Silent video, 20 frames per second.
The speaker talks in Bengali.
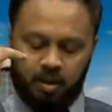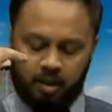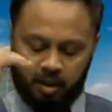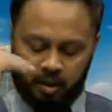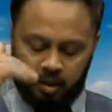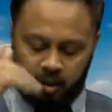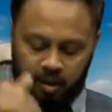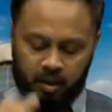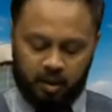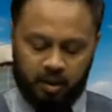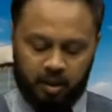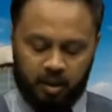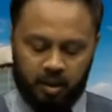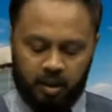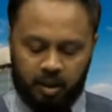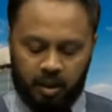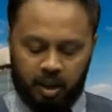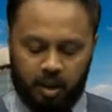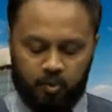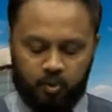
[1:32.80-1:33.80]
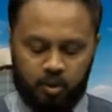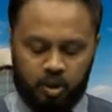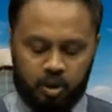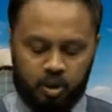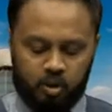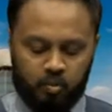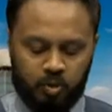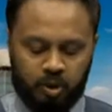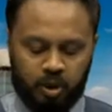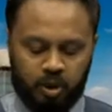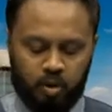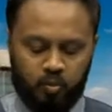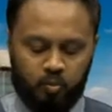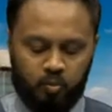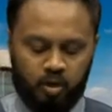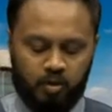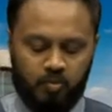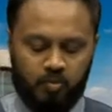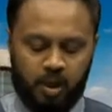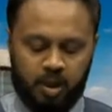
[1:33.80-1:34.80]
থাকে এর ফলে যে সময় তাদের
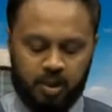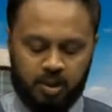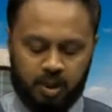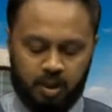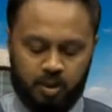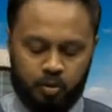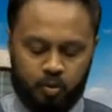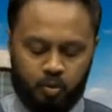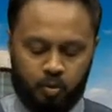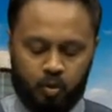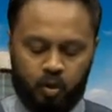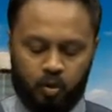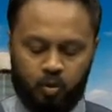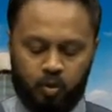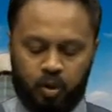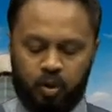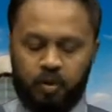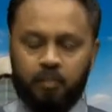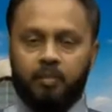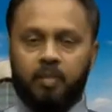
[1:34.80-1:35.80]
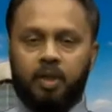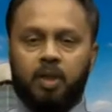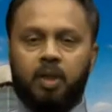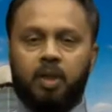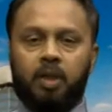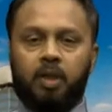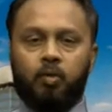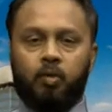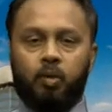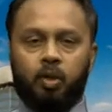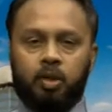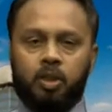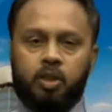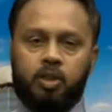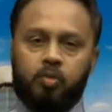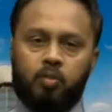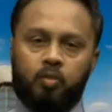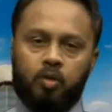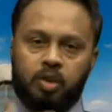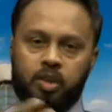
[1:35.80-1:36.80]
বয়স ফার্স্ট কিছু হয় হয় ওরা তো
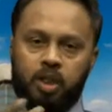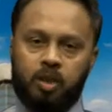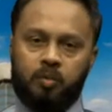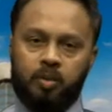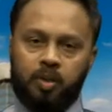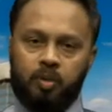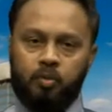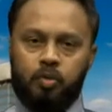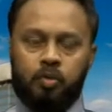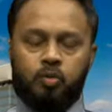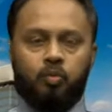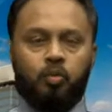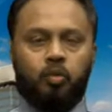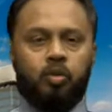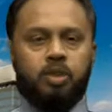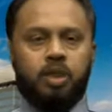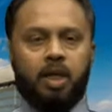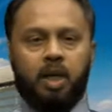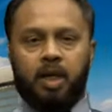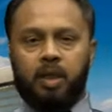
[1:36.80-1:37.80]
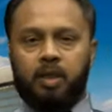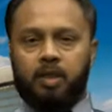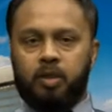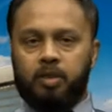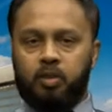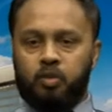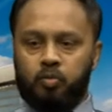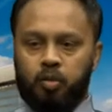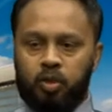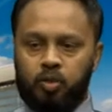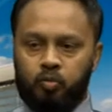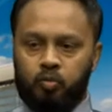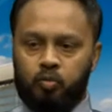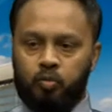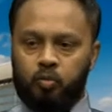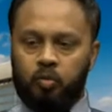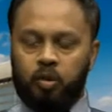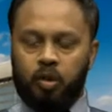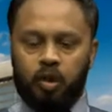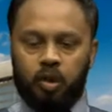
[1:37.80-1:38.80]
স্কুলে যাবে তো স্কুলে যায় এই সময় কিন্তু
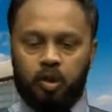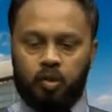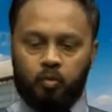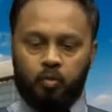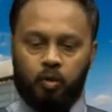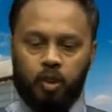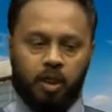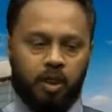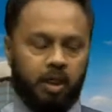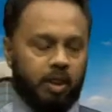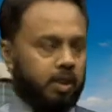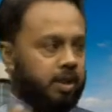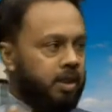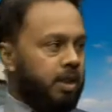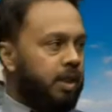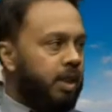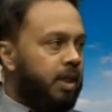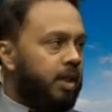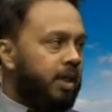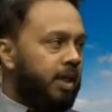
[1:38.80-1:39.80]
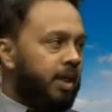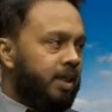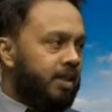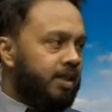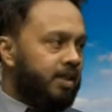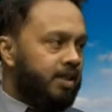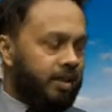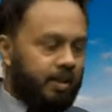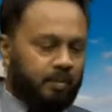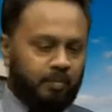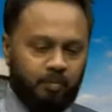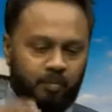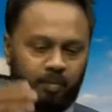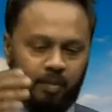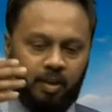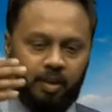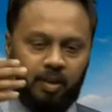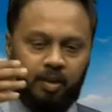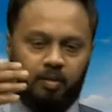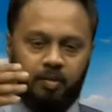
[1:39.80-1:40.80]
ওইখানে একটা শিক্ষা নিয়ে আসে যে
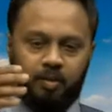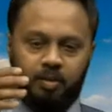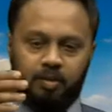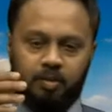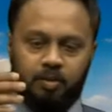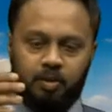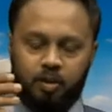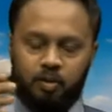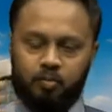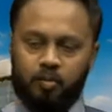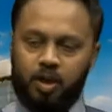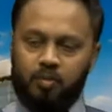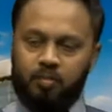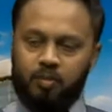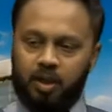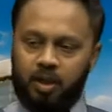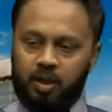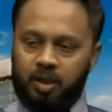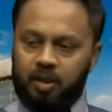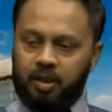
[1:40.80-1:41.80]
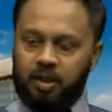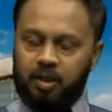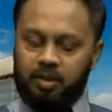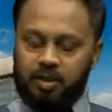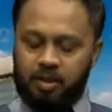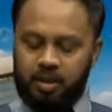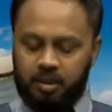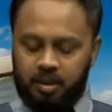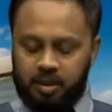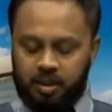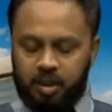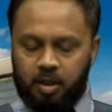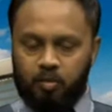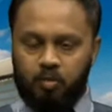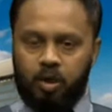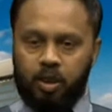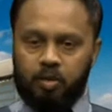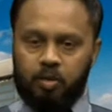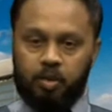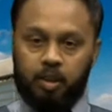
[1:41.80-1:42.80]
যে সময় আপনার এই যে
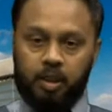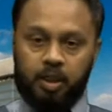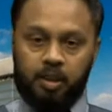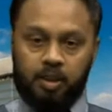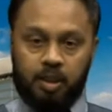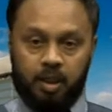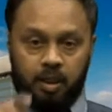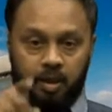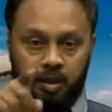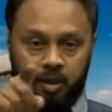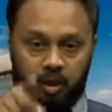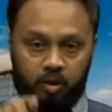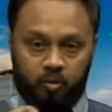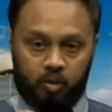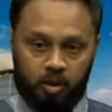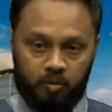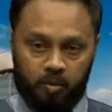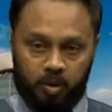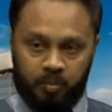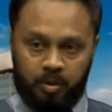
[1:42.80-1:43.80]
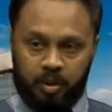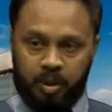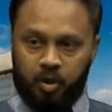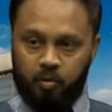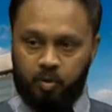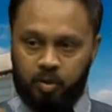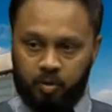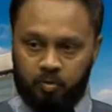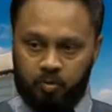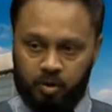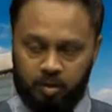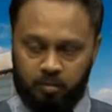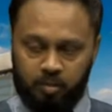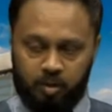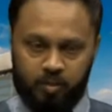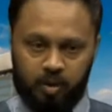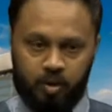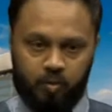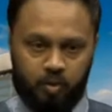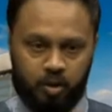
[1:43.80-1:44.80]
টিচারগুলো আসে এটা এটা করতে পারবে না ওইটা করতে
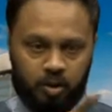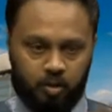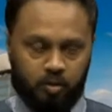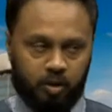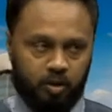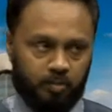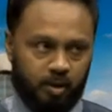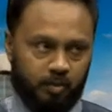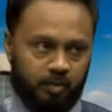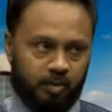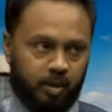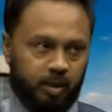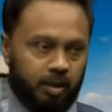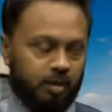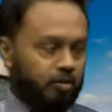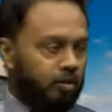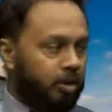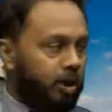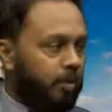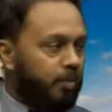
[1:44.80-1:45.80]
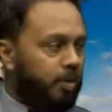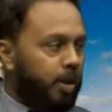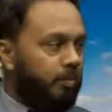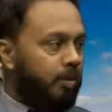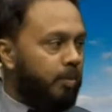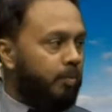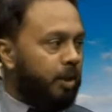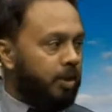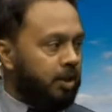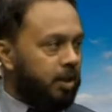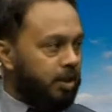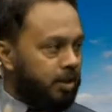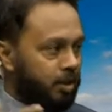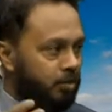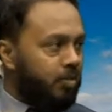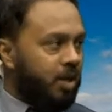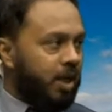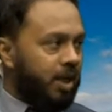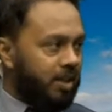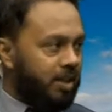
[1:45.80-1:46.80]
পারবে না ওইটা করতে পারবে না এই জন্য দেখবেন আপনার বাসাতে যে
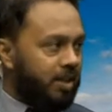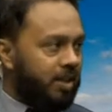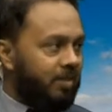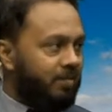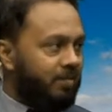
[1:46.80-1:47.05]
সময় আসে